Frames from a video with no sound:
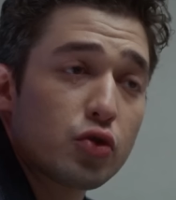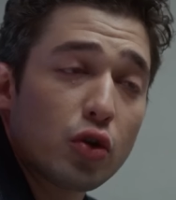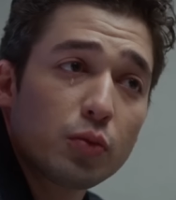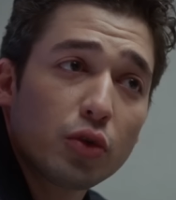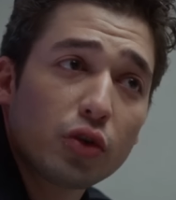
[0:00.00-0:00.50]

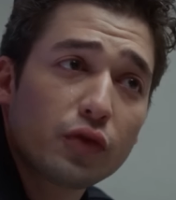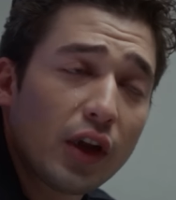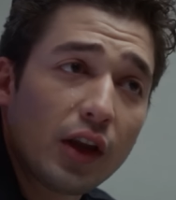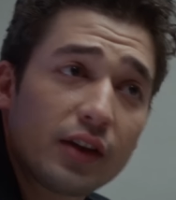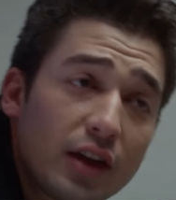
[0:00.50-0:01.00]
Sorumluluk
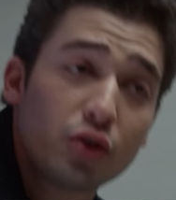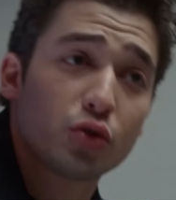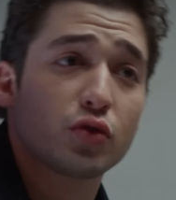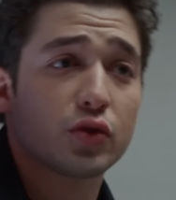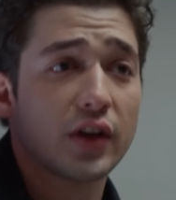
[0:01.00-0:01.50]
falan ne
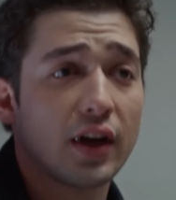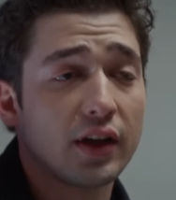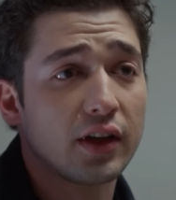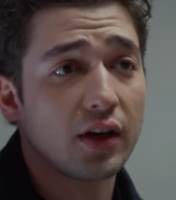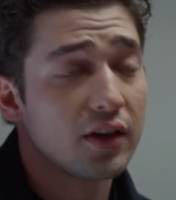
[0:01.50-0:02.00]
diyorsun
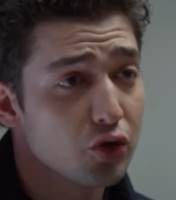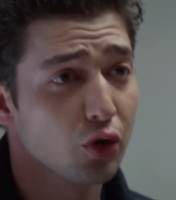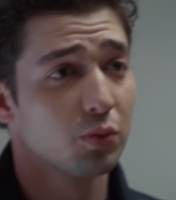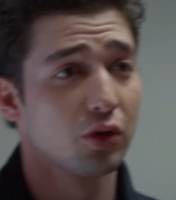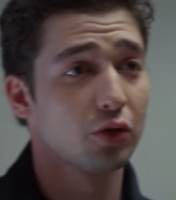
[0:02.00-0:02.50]
Seren ya? Ne
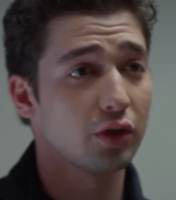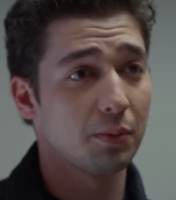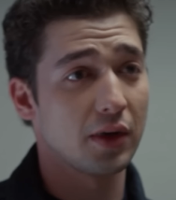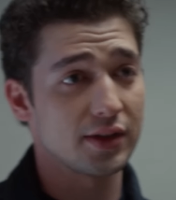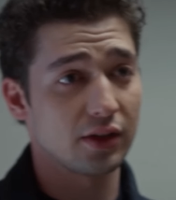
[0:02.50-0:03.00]

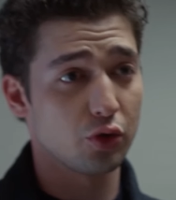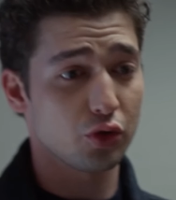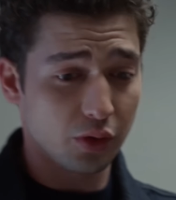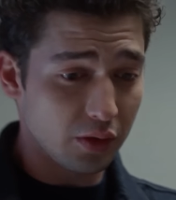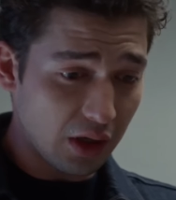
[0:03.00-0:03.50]
sorumluluğundan
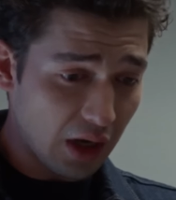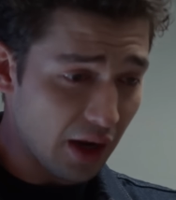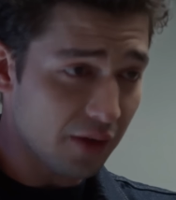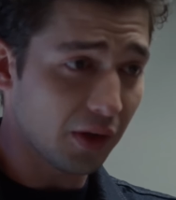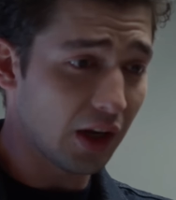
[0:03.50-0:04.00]
bahsediyorsun?
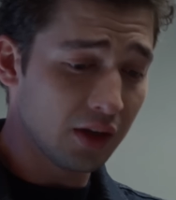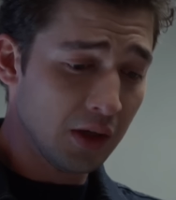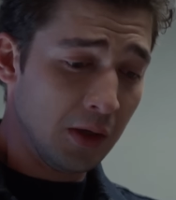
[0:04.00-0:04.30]
Karar falan...